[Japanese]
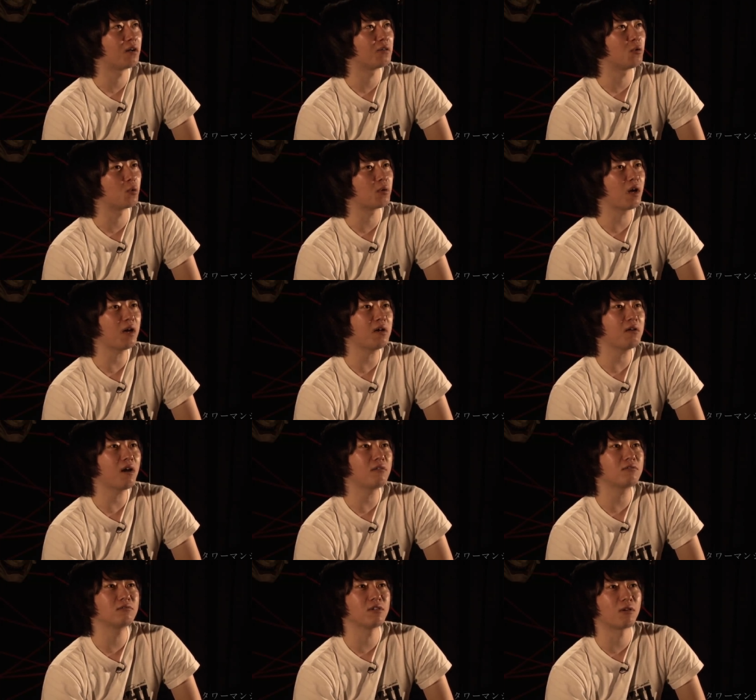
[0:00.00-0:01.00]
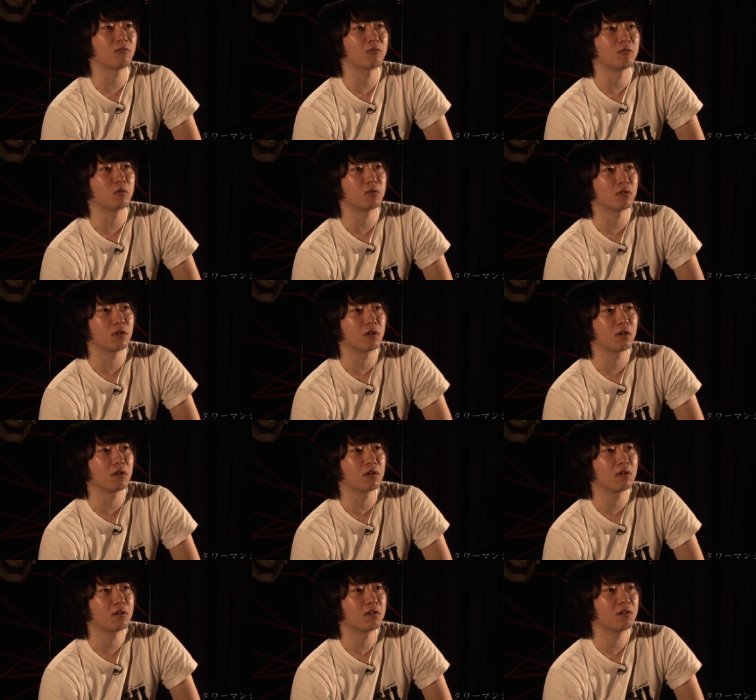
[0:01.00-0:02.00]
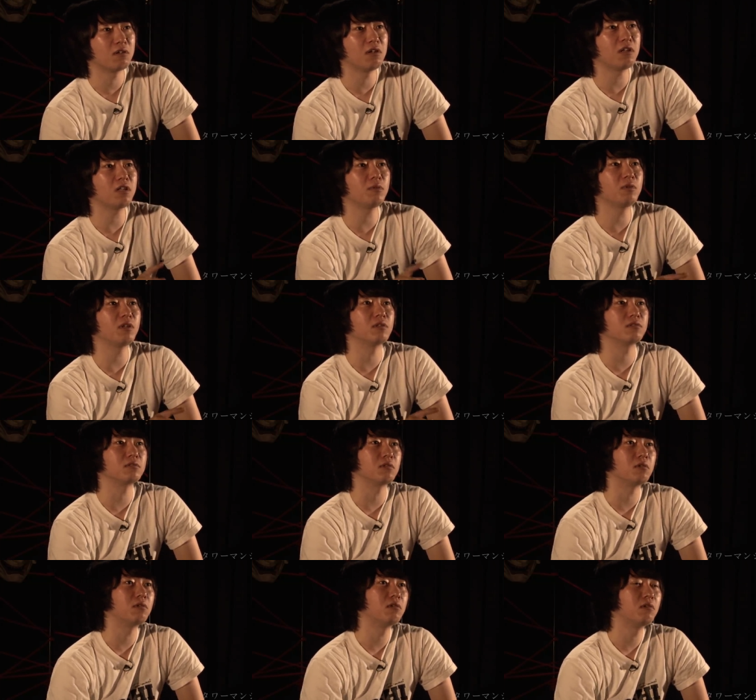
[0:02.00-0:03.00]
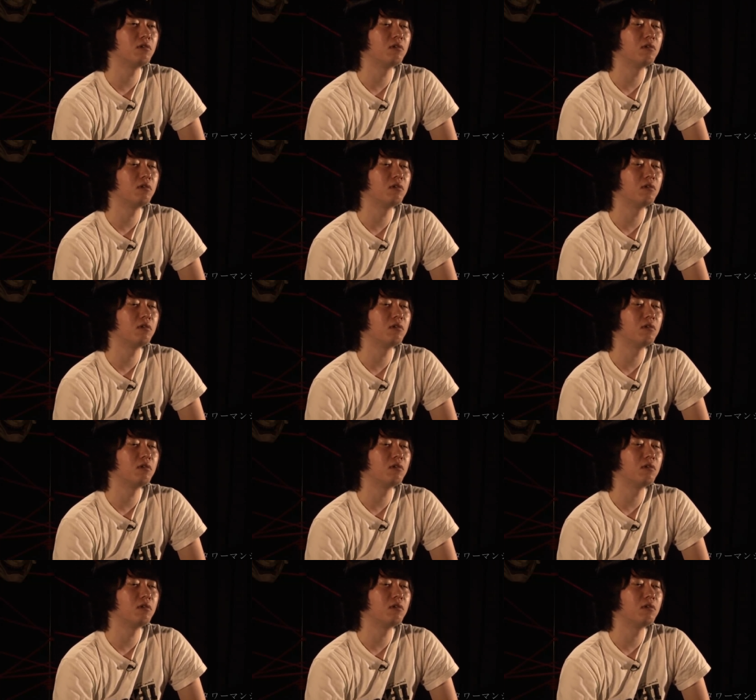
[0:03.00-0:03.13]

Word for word: どないなるんやろうと思って入れてみたんですよ。